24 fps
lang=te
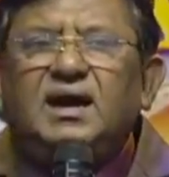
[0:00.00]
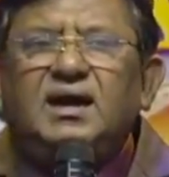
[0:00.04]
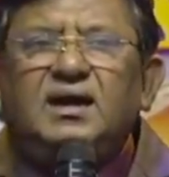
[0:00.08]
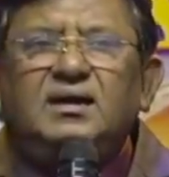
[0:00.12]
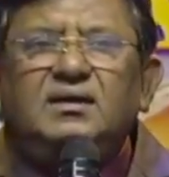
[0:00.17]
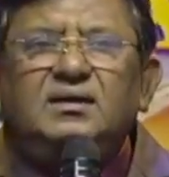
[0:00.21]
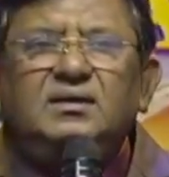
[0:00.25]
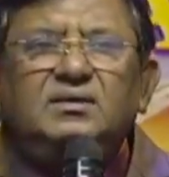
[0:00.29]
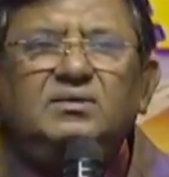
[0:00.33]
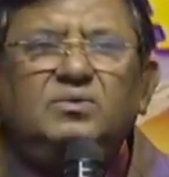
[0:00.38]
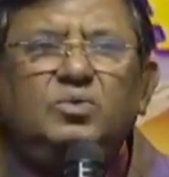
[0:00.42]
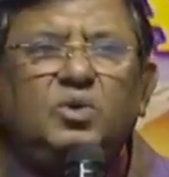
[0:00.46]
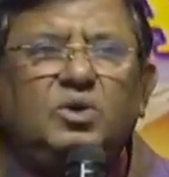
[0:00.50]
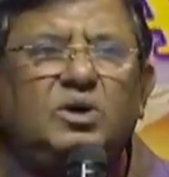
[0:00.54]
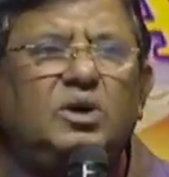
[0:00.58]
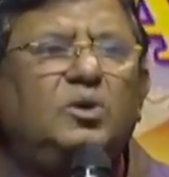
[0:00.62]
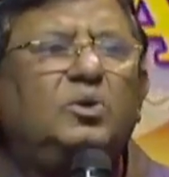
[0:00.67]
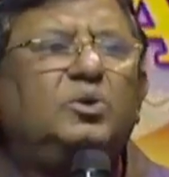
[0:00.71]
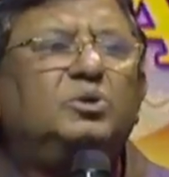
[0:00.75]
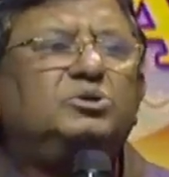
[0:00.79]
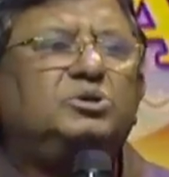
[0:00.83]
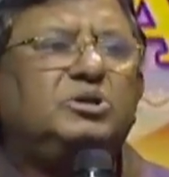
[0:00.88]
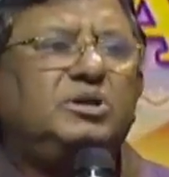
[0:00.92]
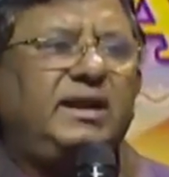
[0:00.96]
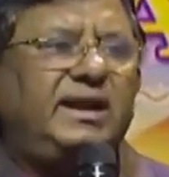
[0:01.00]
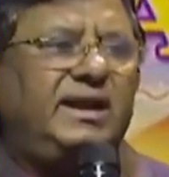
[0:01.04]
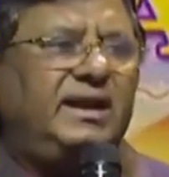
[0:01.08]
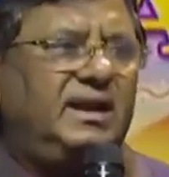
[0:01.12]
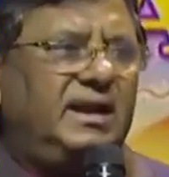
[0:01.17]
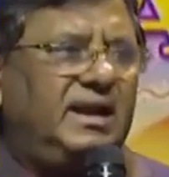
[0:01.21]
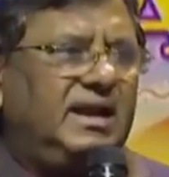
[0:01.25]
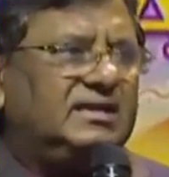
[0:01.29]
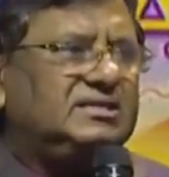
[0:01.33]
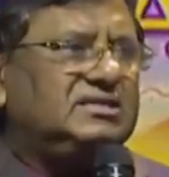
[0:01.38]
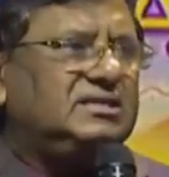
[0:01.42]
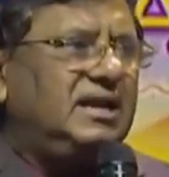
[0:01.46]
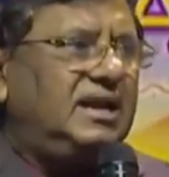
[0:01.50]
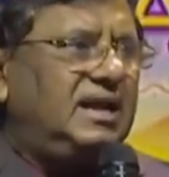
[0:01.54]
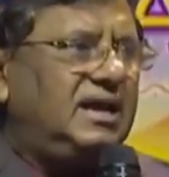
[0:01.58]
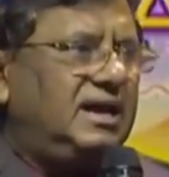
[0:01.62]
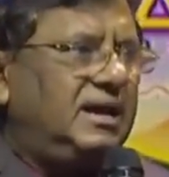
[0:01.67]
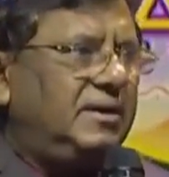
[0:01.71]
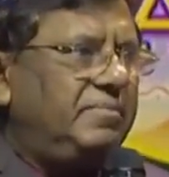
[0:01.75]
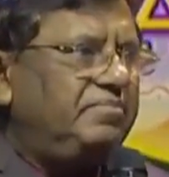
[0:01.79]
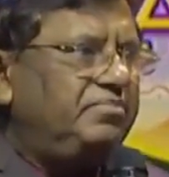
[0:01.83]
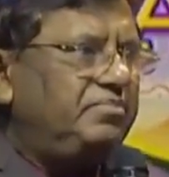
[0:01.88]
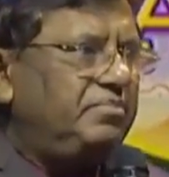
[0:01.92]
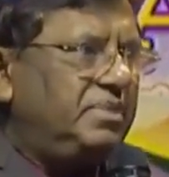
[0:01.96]
ఒక రోజుకు రెండు లక్షల
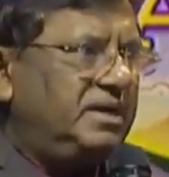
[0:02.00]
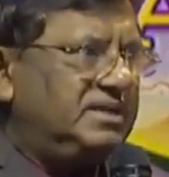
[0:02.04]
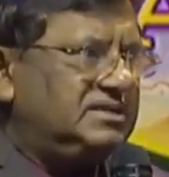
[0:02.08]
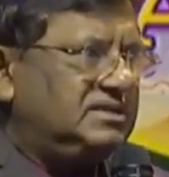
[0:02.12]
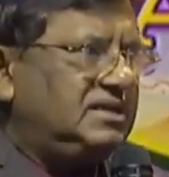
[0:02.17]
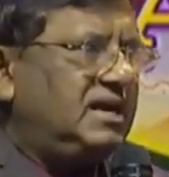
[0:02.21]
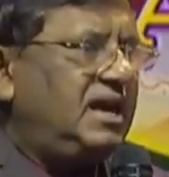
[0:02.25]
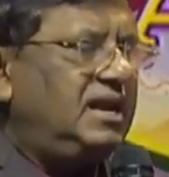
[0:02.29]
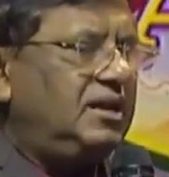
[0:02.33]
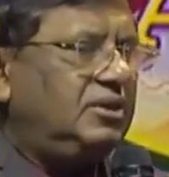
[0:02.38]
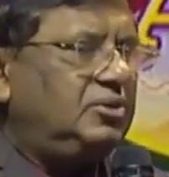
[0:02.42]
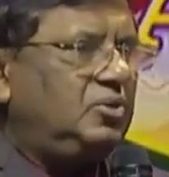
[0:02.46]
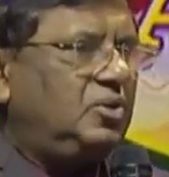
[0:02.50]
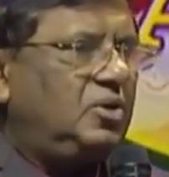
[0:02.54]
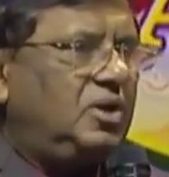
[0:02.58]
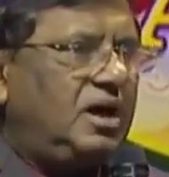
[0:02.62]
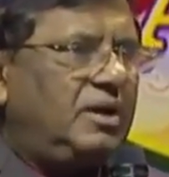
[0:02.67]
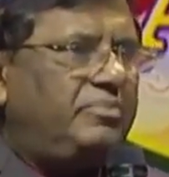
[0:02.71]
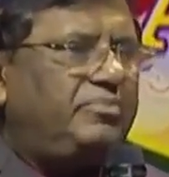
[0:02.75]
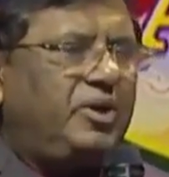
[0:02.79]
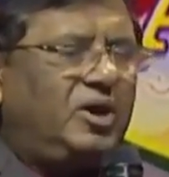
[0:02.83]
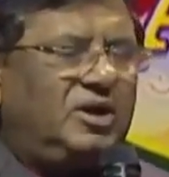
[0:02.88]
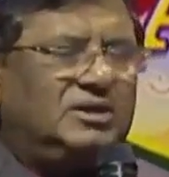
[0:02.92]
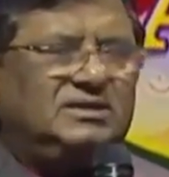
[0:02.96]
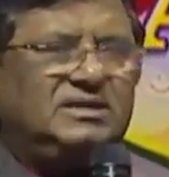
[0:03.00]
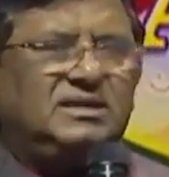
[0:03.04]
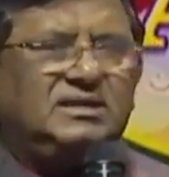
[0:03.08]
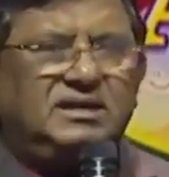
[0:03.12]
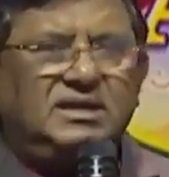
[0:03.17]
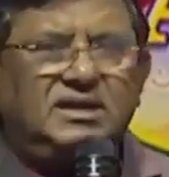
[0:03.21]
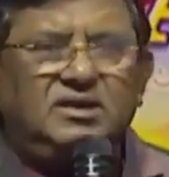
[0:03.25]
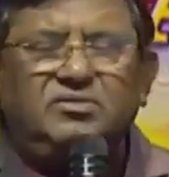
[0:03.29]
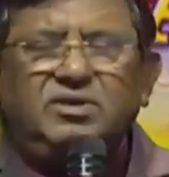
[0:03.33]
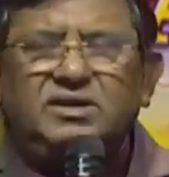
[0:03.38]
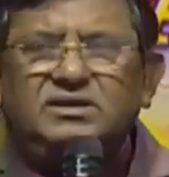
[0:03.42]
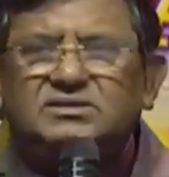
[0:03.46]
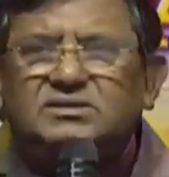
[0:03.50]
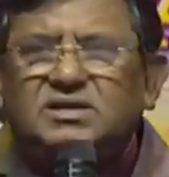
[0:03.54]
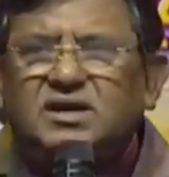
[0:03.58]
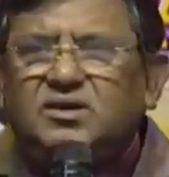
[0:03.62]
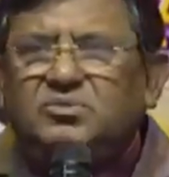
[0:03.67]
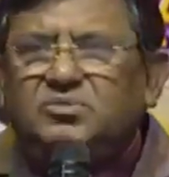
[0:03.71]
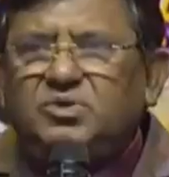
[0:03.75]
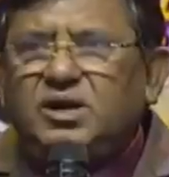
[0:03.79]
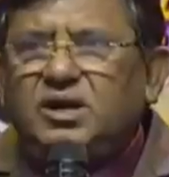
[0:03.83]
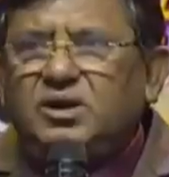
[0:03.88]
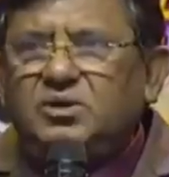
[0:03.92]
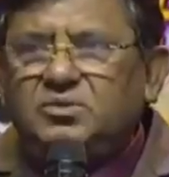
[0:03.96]
బస్తాలతో ఆ ప్రాజెక్ట్ నిర్వహిస్తూ
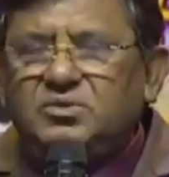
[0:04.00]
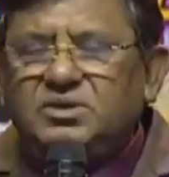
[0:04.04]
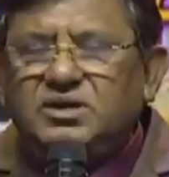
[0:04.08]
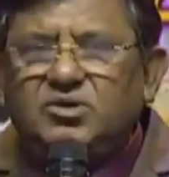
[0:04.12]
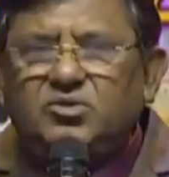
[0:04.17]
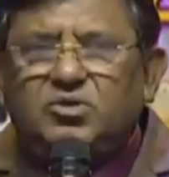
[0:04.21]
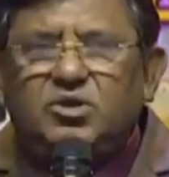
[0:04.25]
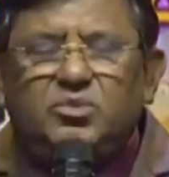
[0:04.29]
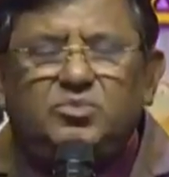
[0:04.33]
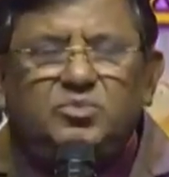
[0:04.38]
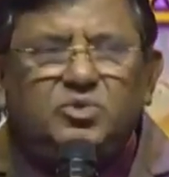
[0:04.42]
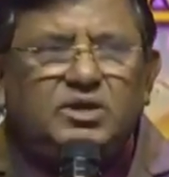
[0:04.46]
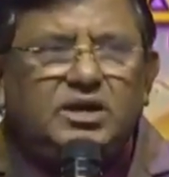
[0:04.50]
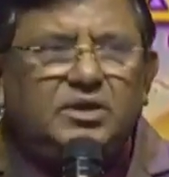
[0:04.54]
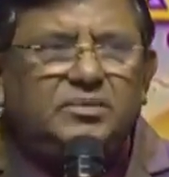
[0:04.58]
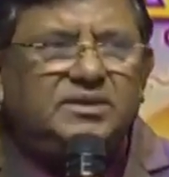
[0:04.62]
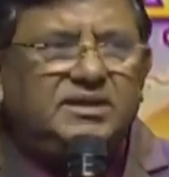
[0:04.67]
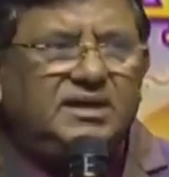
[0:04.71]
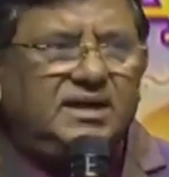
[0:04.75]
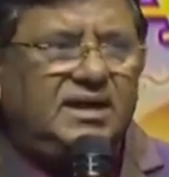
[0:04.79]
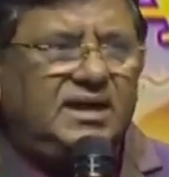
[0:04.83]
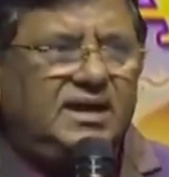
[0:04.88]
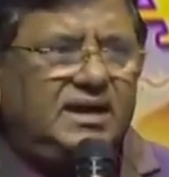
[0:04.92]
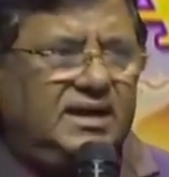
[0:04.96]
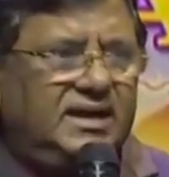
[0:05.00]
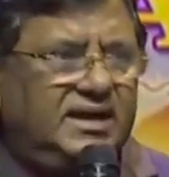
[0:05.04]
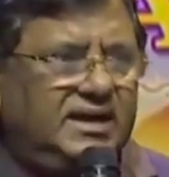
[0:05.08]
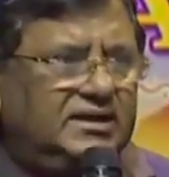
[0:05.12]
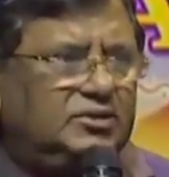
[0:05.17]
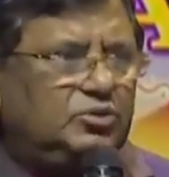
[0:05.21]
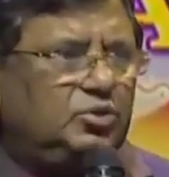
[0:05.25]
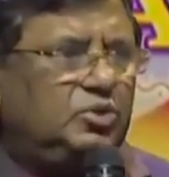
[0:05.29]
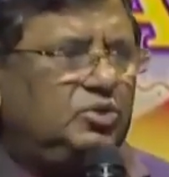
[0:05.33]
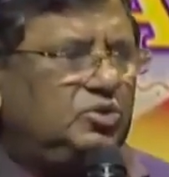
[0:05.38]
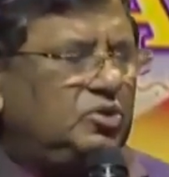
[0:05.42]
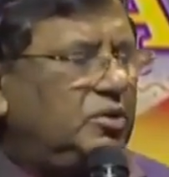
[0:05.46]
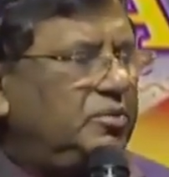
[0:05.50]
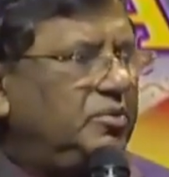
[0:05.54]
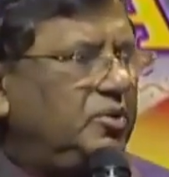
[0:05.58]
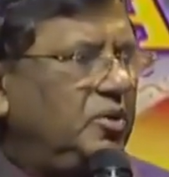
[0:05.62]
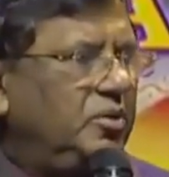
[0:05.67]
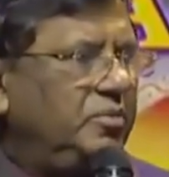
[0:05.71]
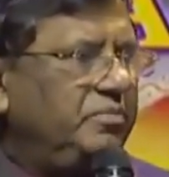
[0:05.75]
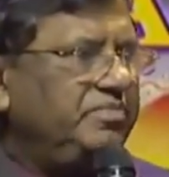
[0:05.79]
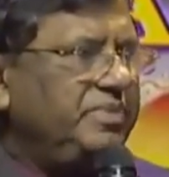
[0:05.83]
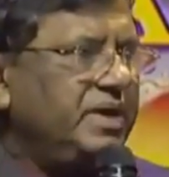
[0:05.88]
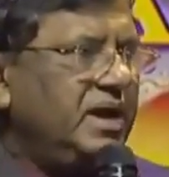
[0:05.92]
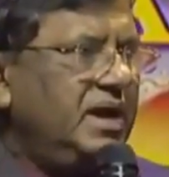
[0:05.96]
ఉన్నారు గౌరవ ముఖ్యమంత్రి గారి నేతృత్వంలో
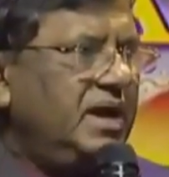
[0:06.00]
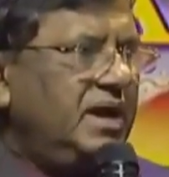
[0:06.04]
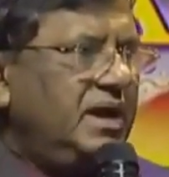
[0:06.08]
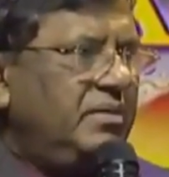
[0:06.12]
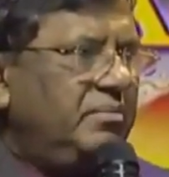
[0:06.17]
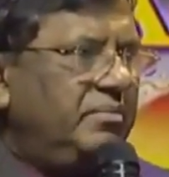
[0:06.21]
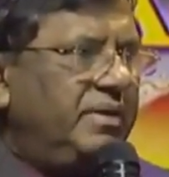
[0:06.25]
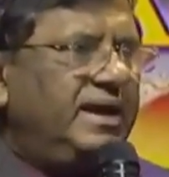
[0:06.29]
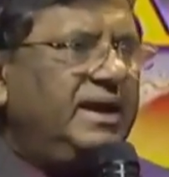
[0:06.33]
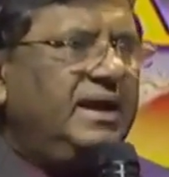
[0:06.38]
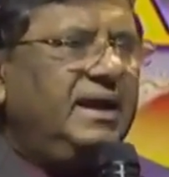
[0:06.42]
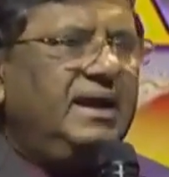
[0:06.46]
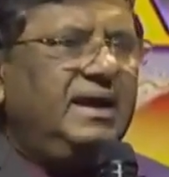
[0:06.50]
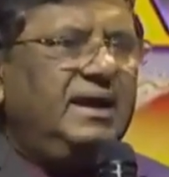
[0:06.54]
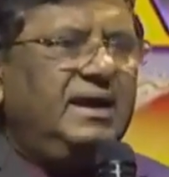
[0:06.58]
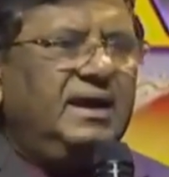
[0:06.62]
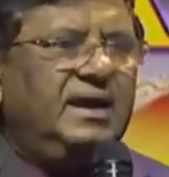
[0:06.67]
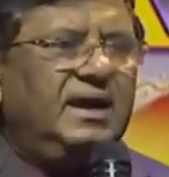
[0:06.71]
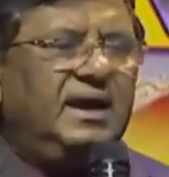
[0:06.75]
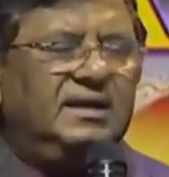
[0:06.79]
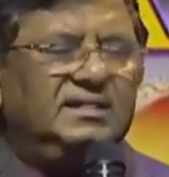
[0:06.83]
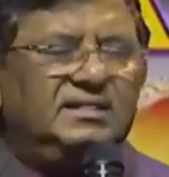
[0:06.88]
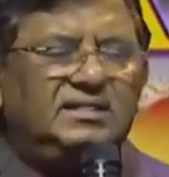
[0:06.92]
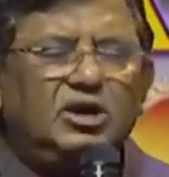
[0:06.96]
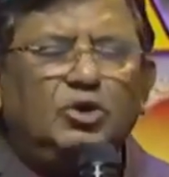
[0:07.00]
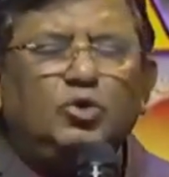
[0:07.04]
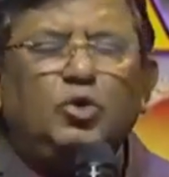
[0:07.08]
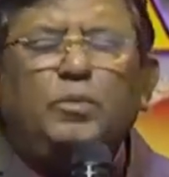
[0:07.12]
మరి అంత గొప్పగా